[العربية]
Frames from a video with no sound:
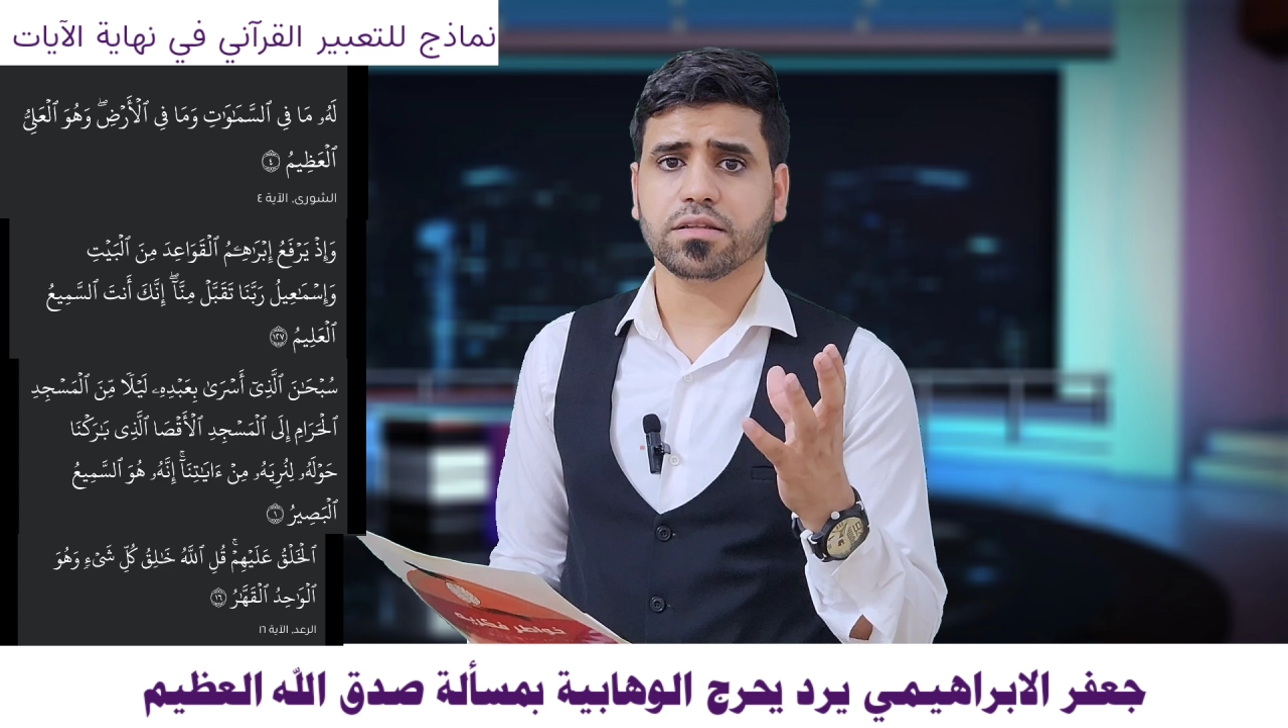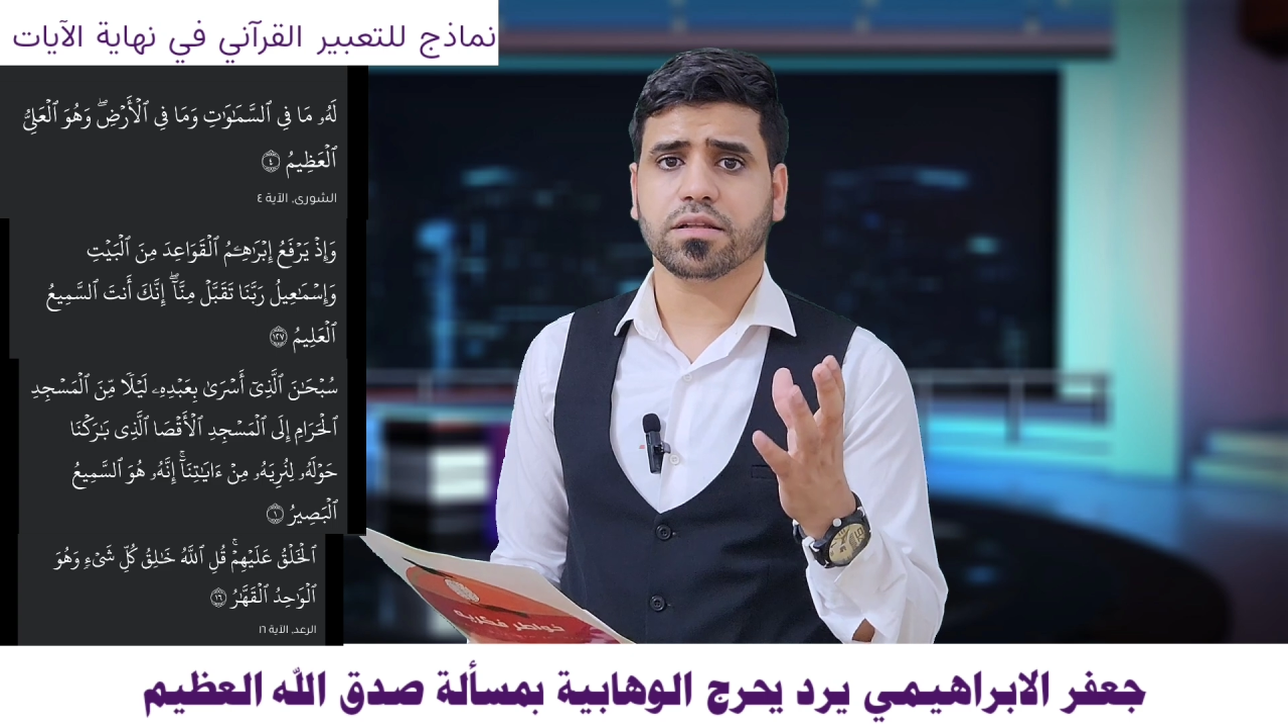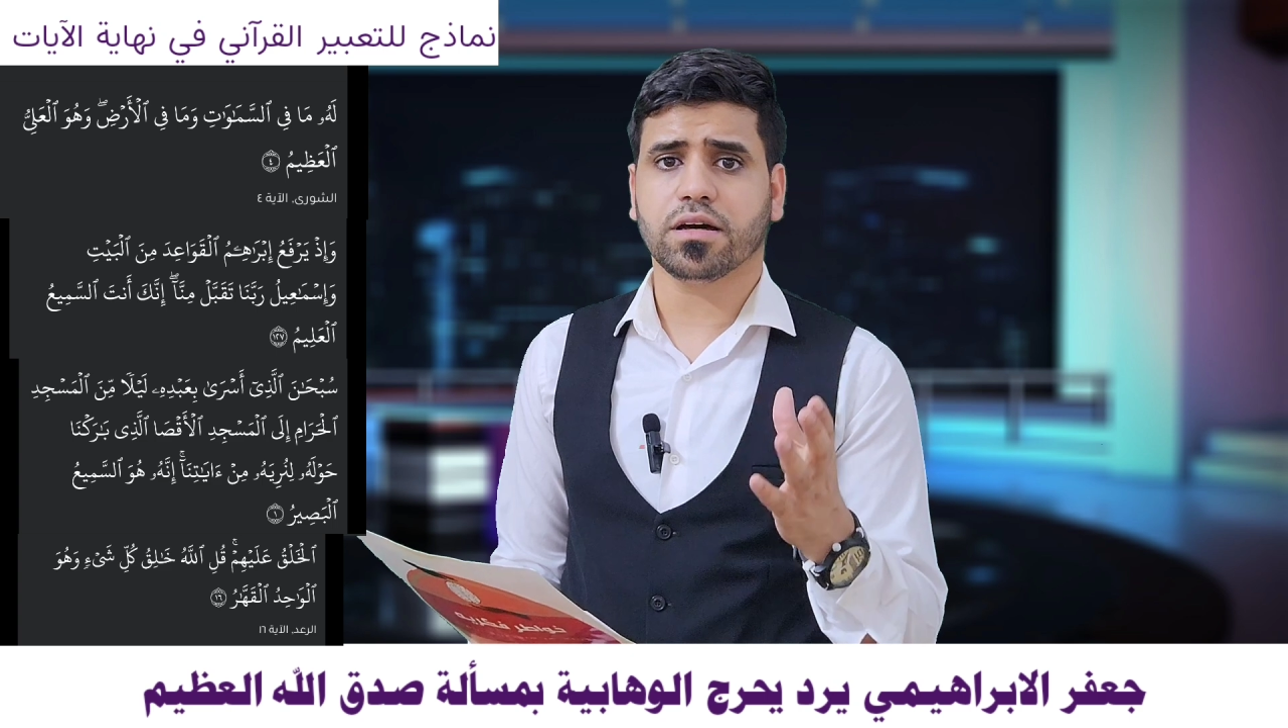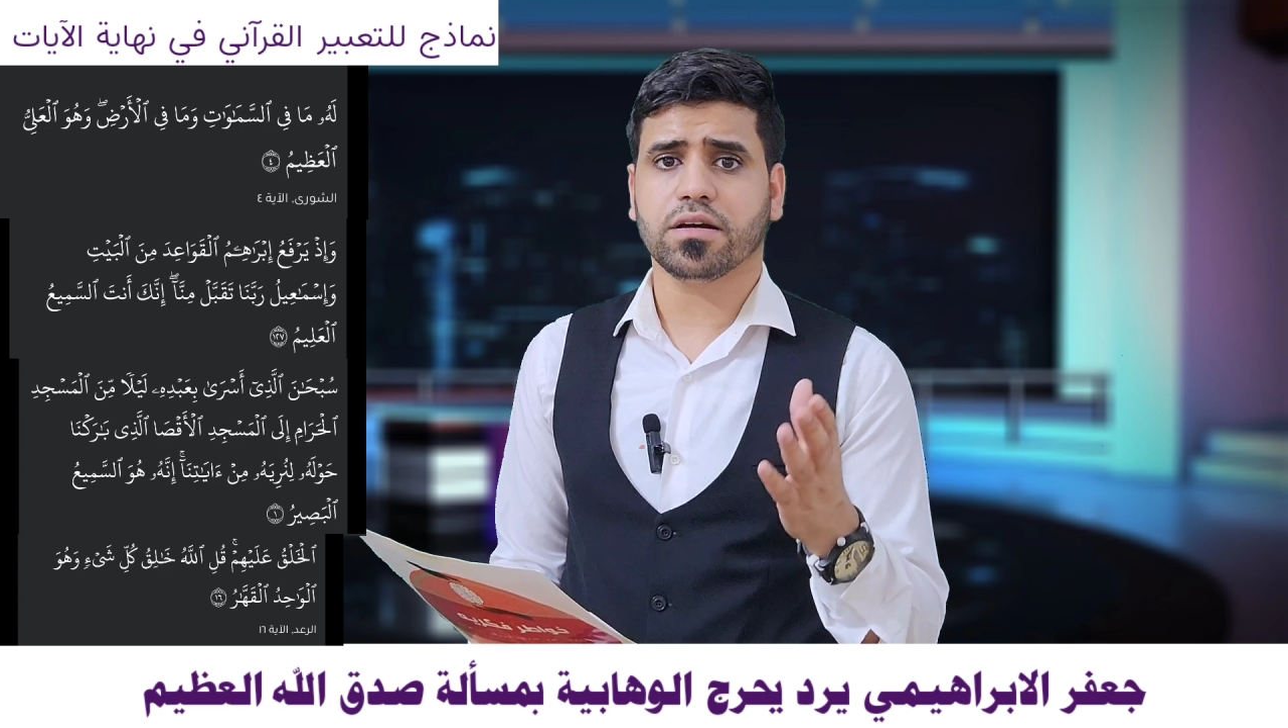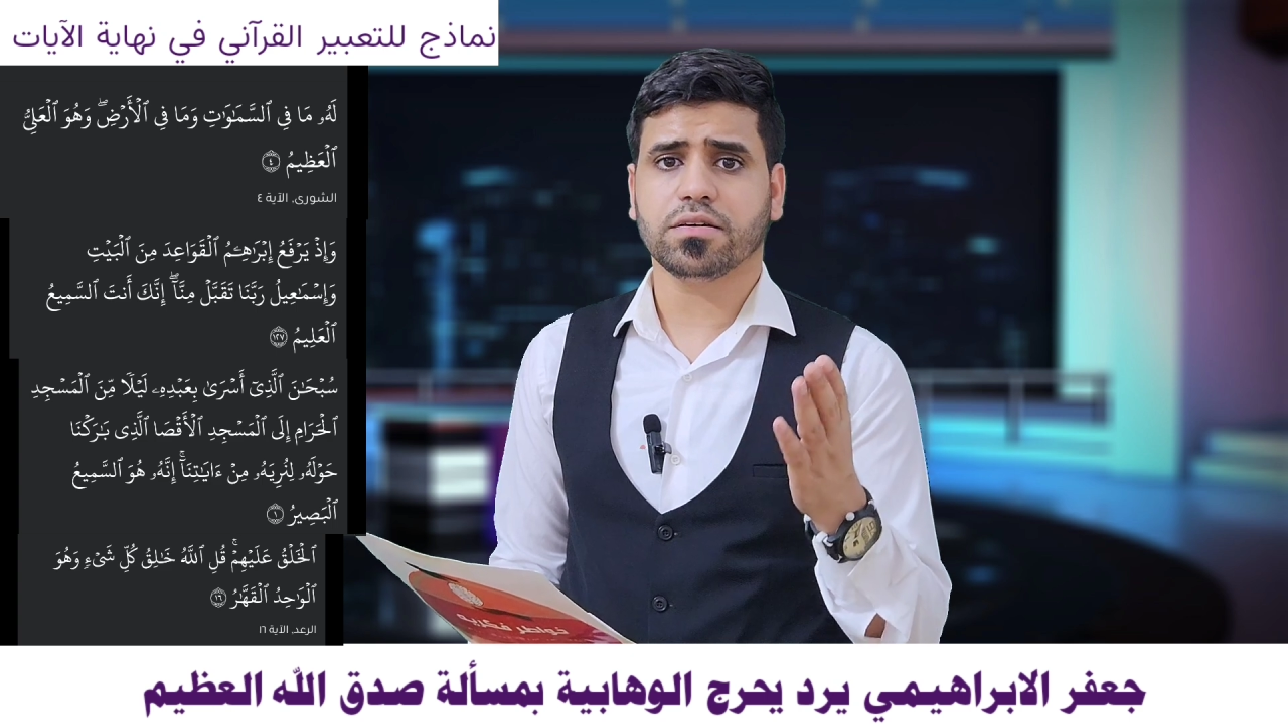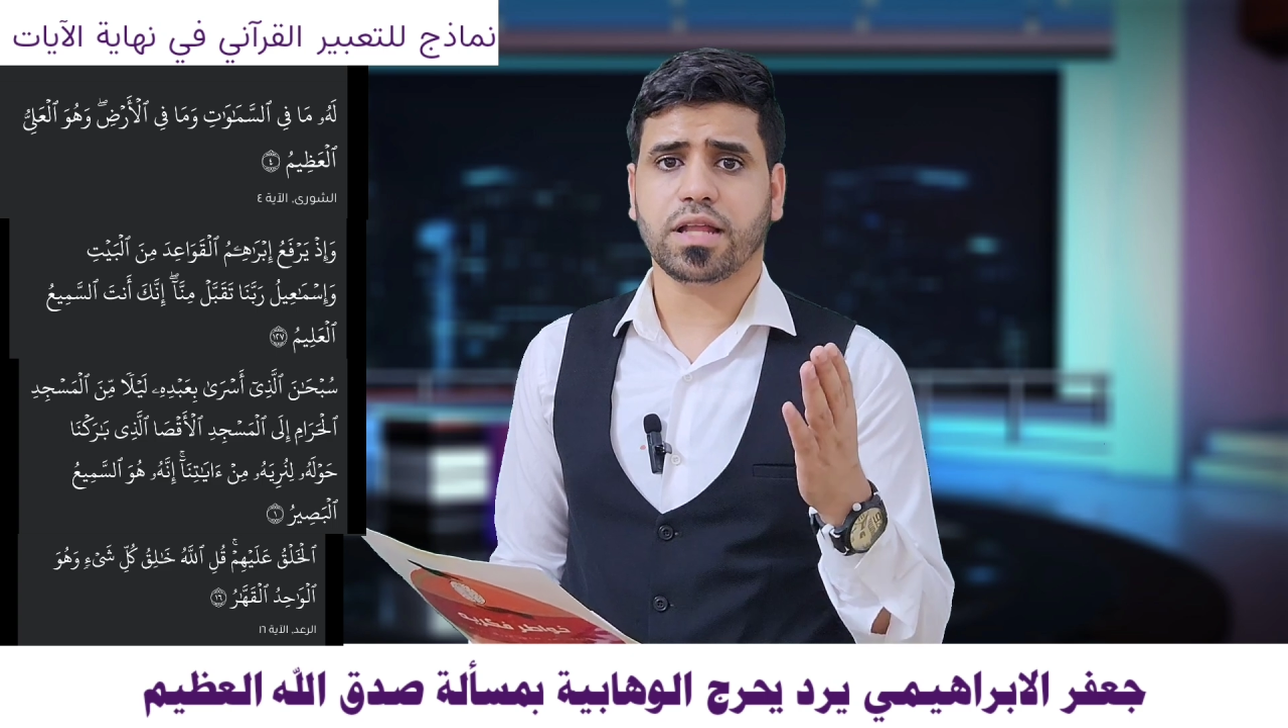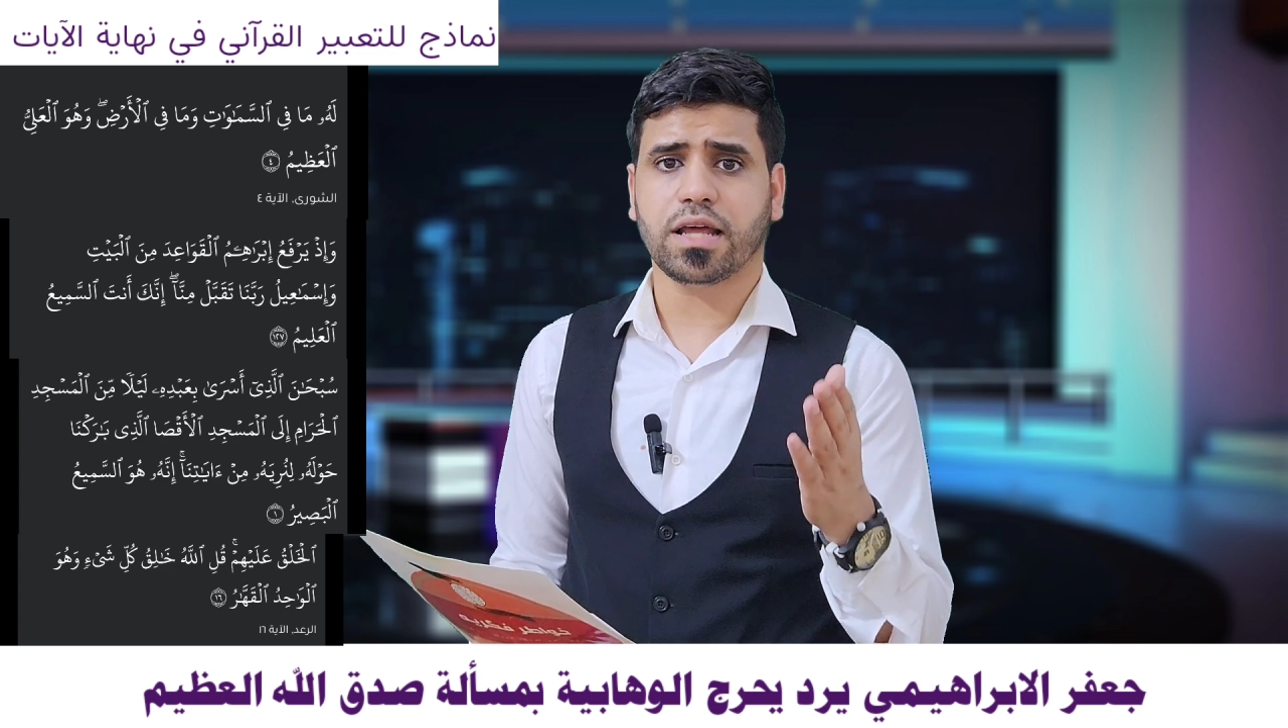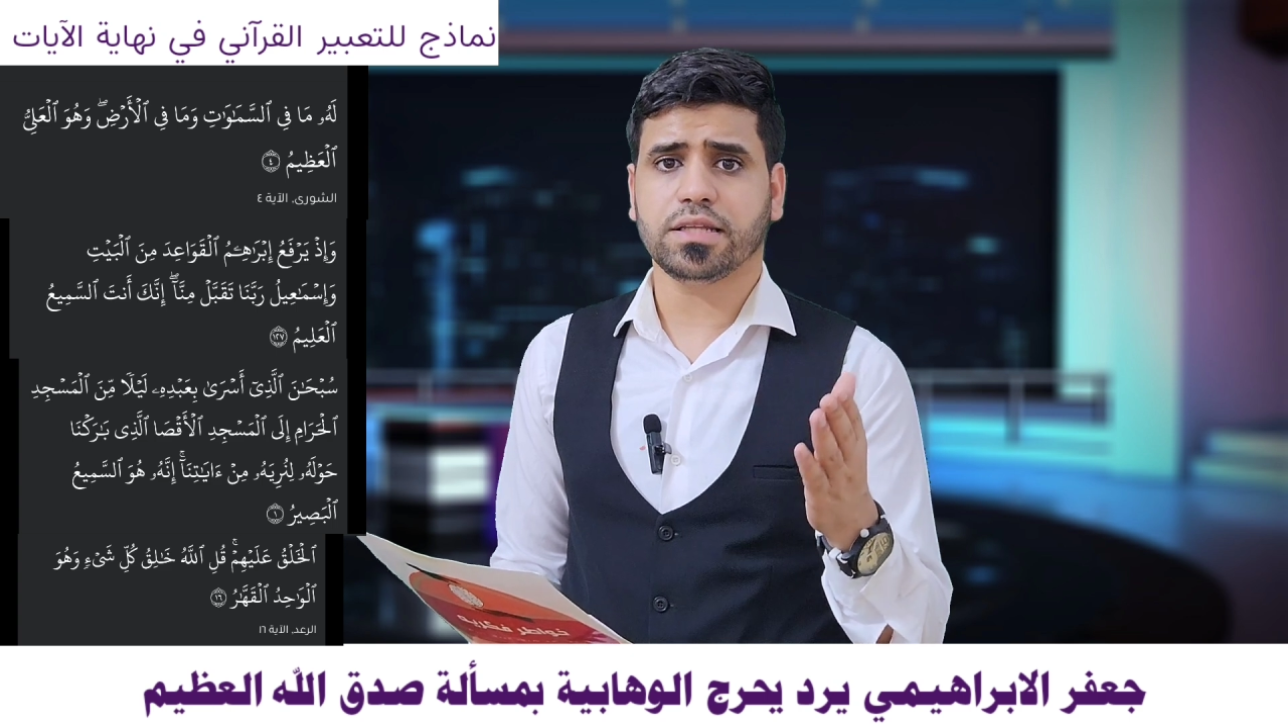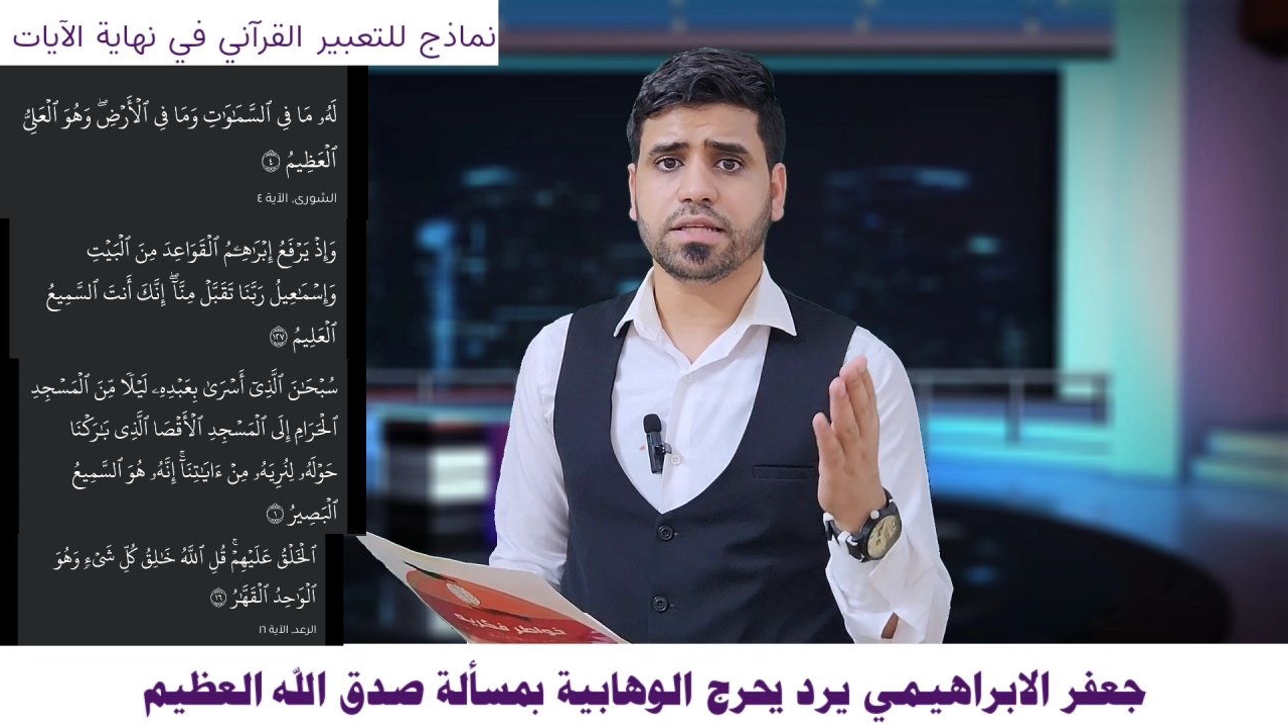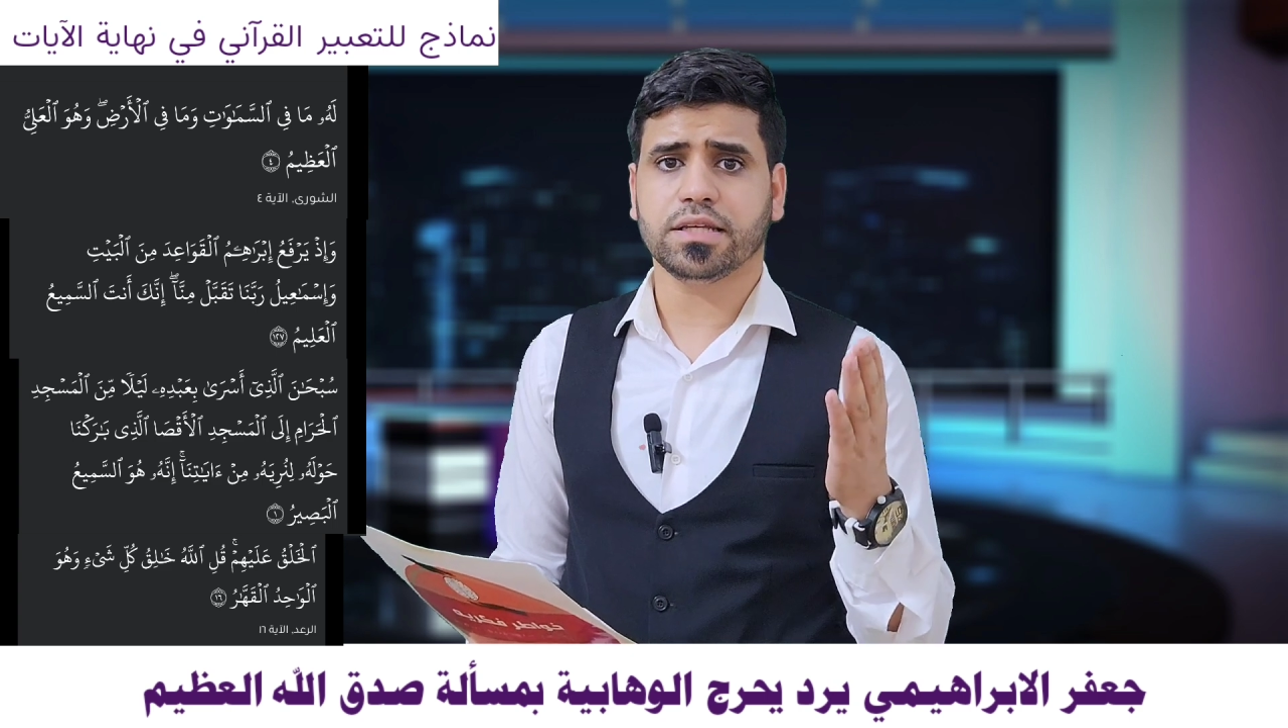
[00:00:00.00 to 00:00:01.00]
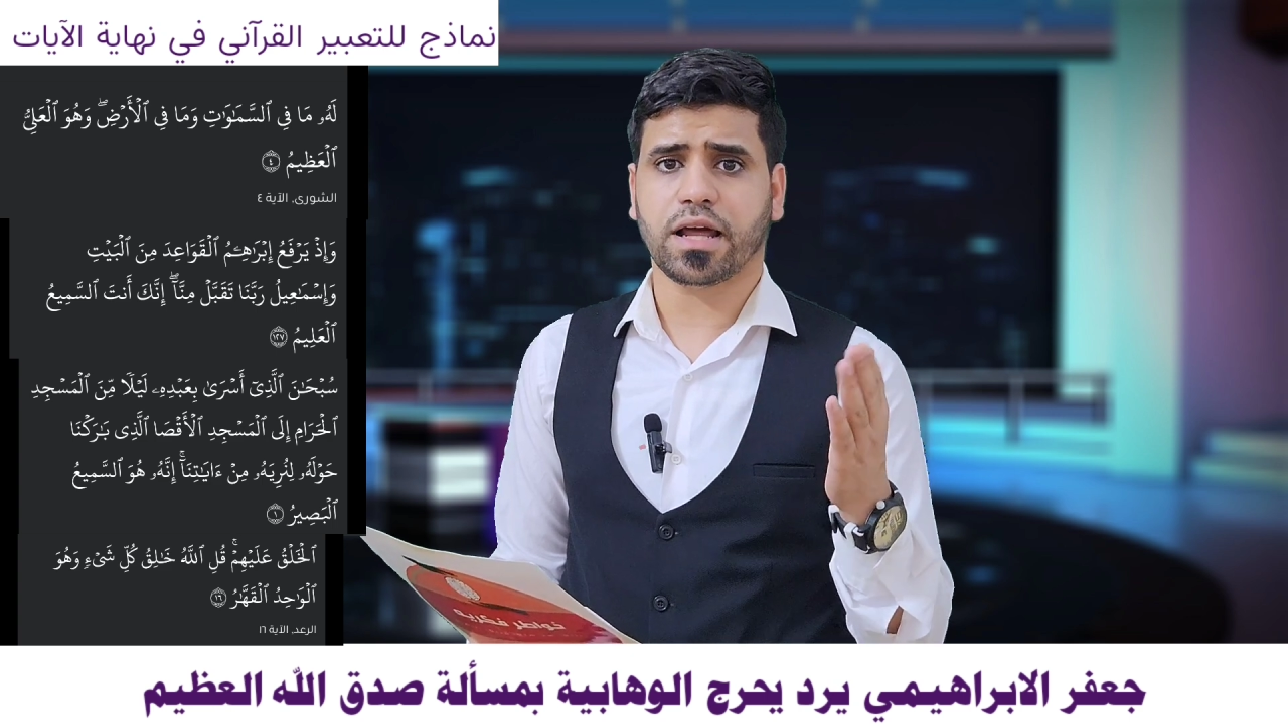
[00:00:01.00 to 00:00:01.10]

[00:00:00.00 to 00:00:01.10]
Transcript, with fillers: الله العلي